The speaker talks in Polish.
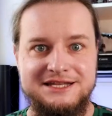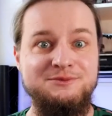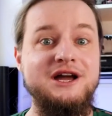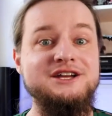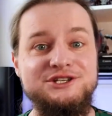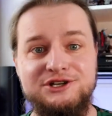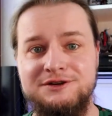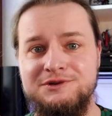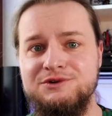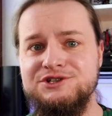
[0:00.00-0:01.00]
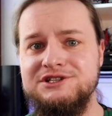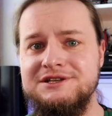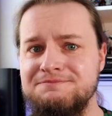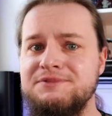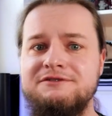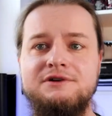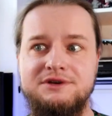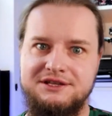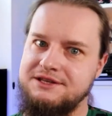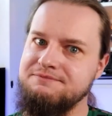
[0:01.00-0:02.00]
Zatem okażcie trochę miłości tym
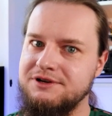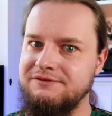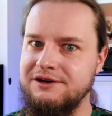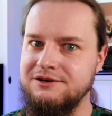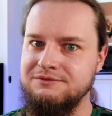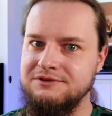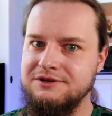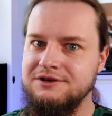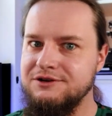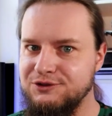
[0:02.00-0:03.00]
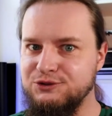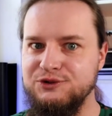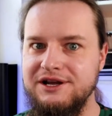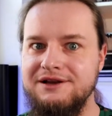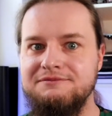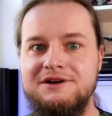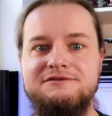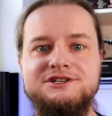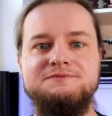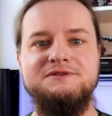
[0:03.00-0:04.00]
piwom i tym browarom, które
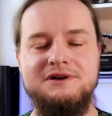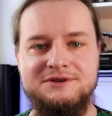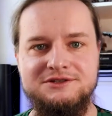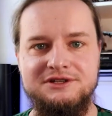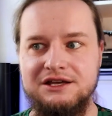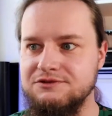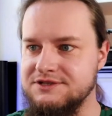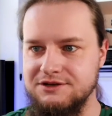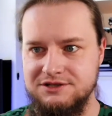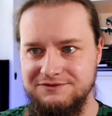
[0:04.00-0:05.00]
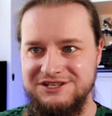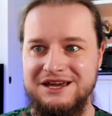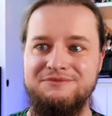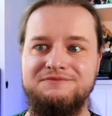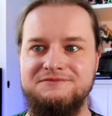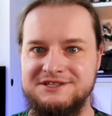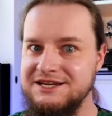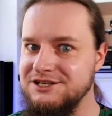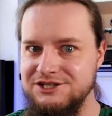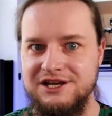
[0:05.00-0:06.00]
mają właśnie piwa bez dodatków. Z tego co widziałem,
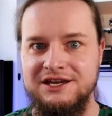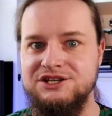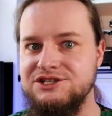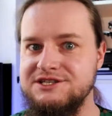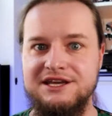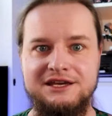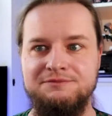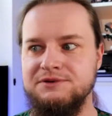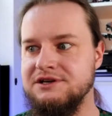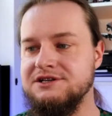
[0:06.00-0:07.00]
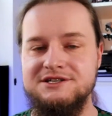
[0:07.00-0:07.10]
znajdziecie jakieś czyste ipy,